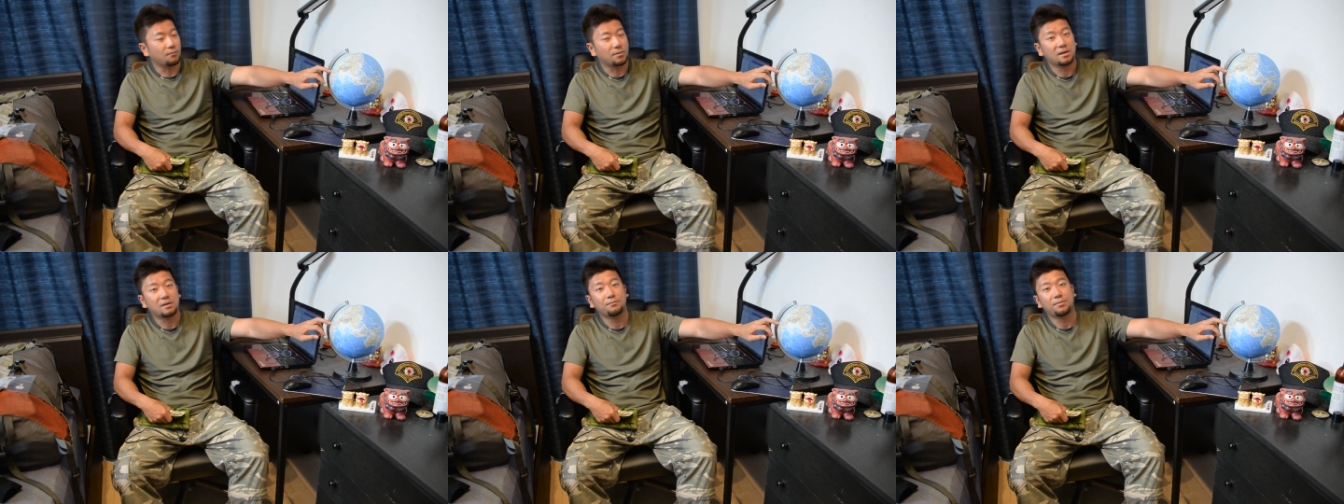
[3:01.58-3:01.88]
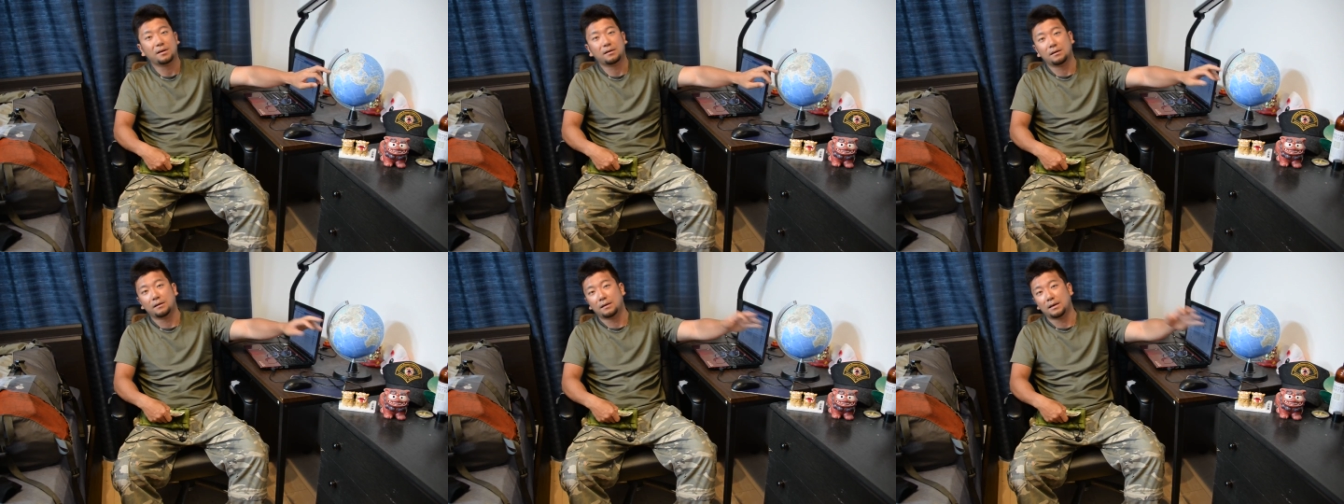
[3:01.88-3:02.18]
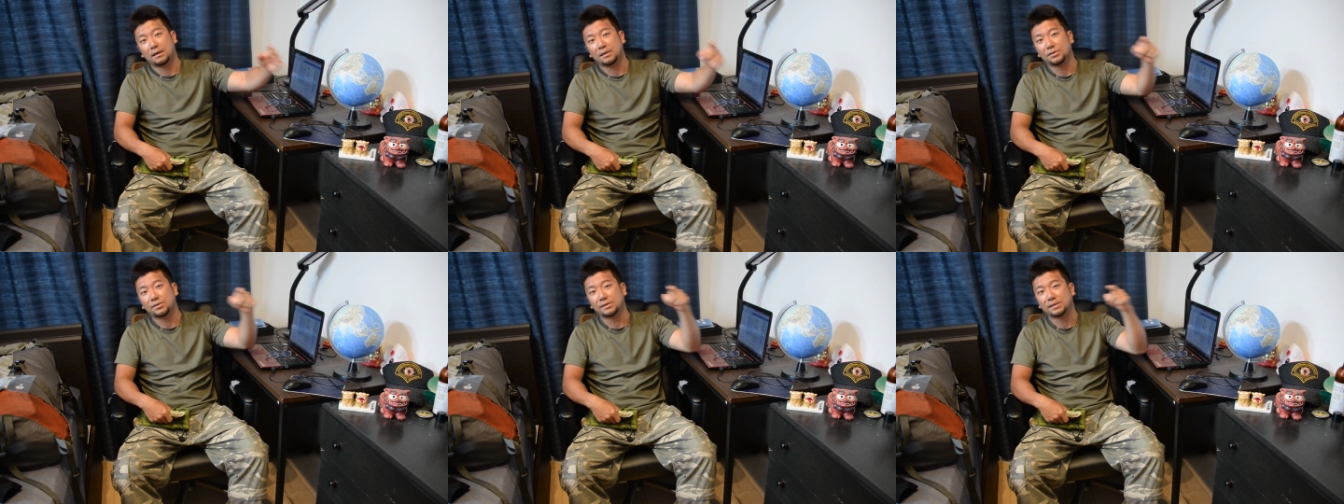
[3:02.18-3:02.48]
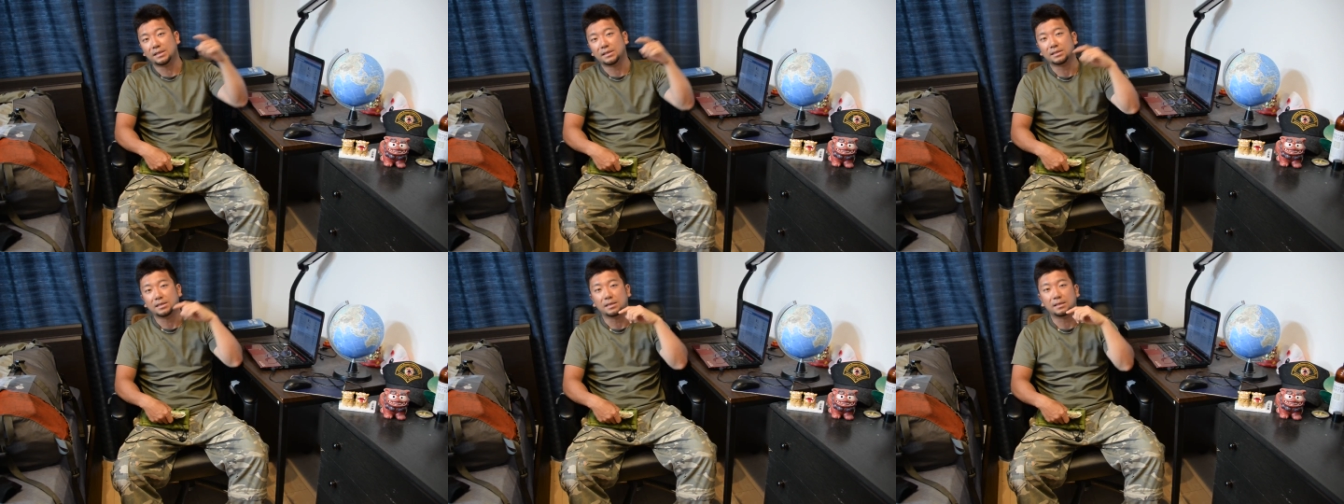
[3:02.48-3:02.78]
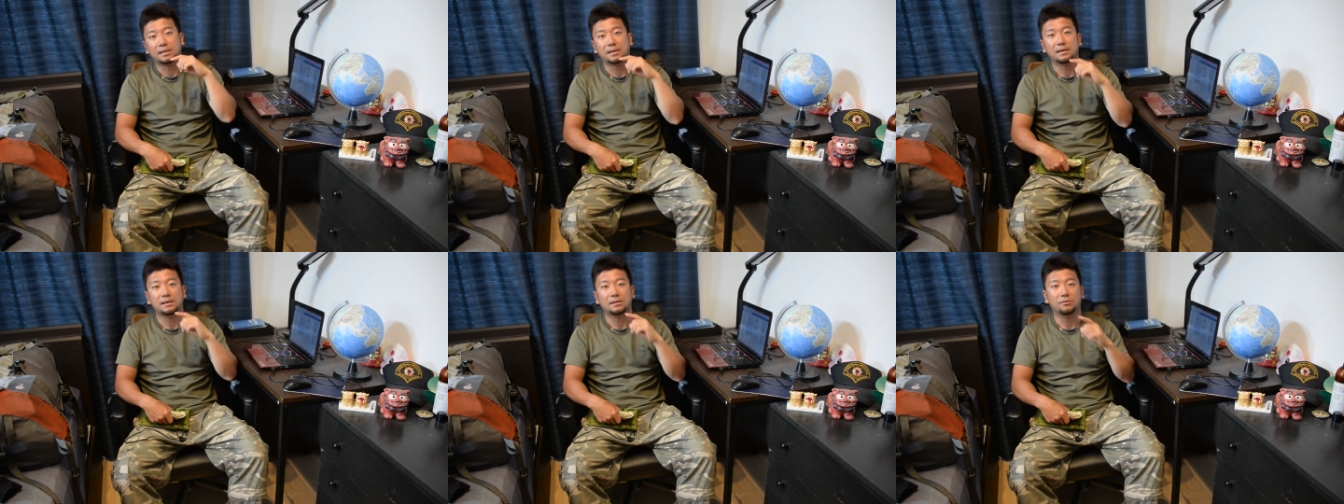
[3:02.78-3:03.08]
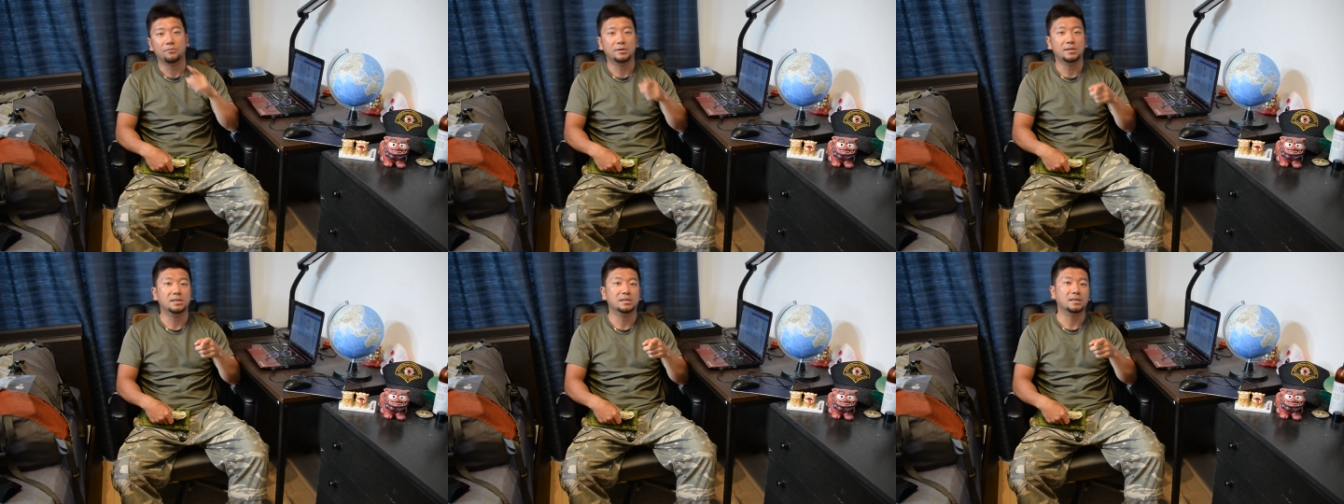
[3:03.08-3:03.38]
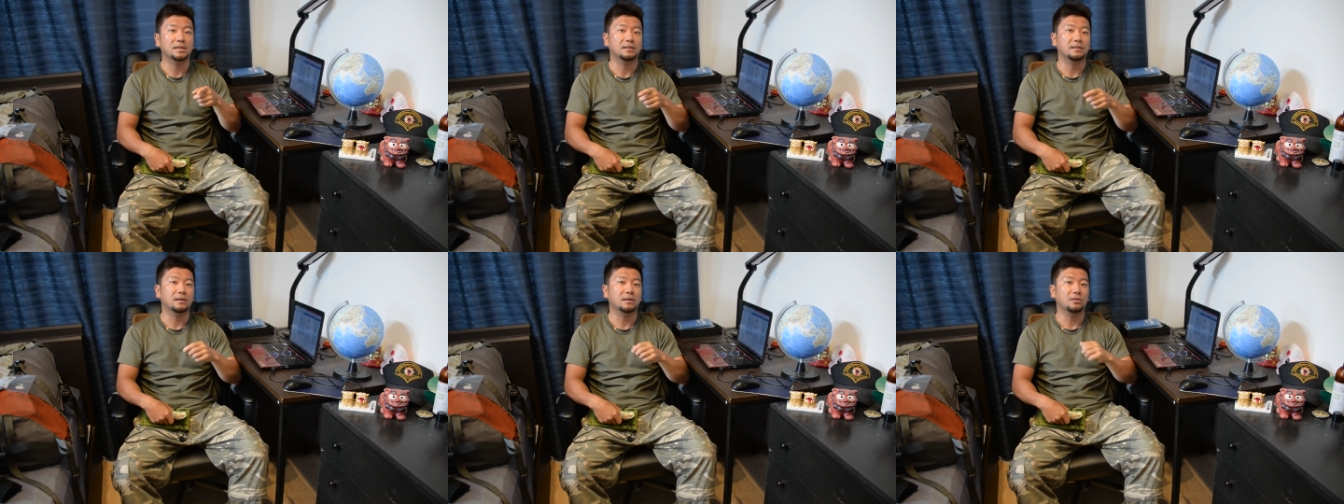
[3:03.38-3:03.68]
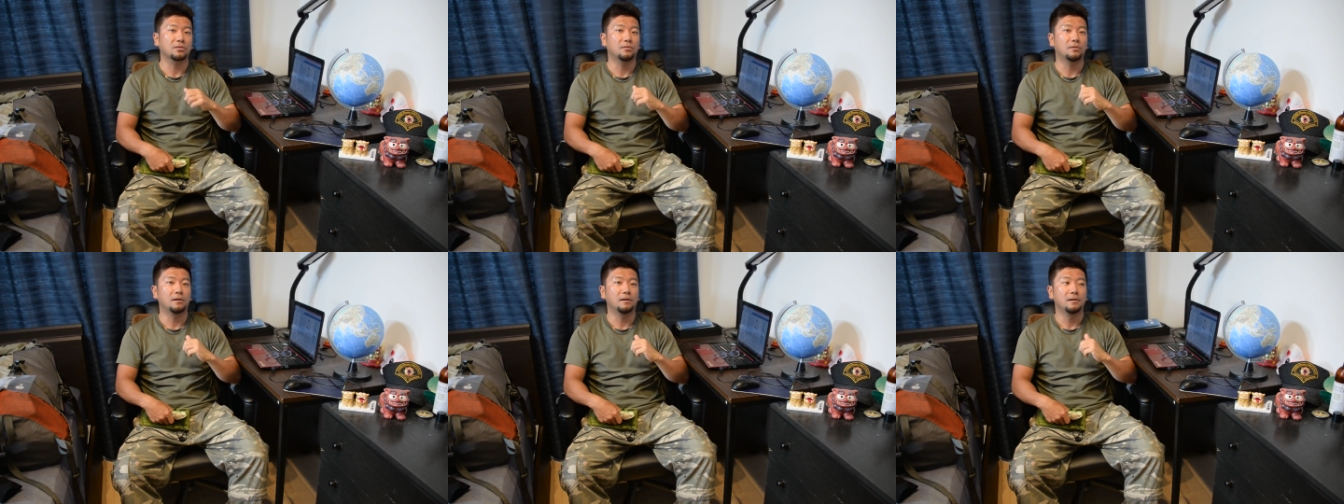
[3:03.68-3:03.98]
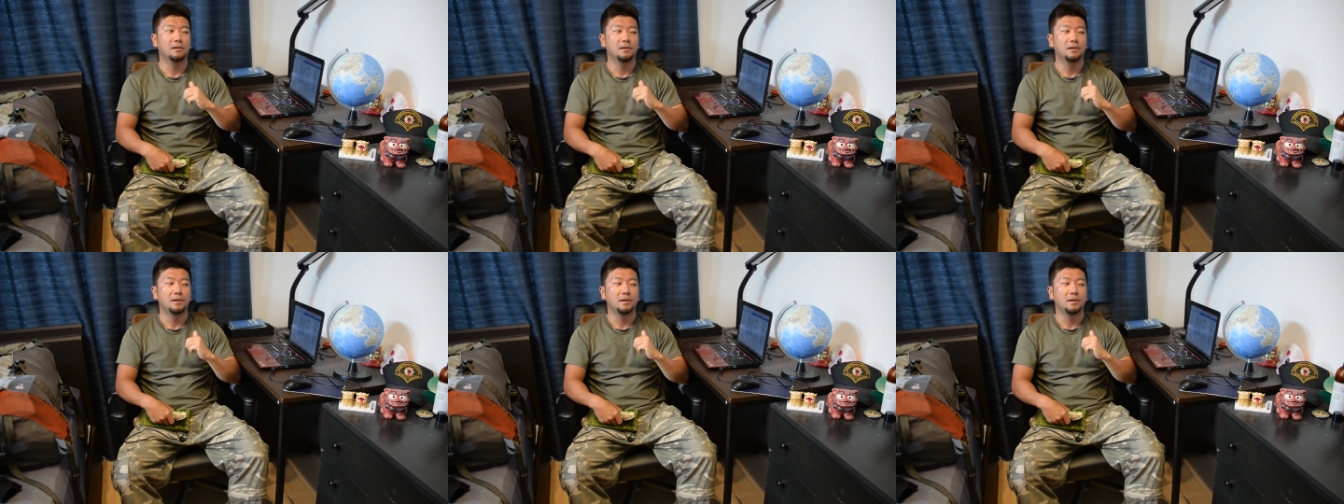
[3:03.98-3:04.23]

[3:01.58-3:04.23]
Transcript: ベックパッカーの話をさせていただいて思い出したんだけど、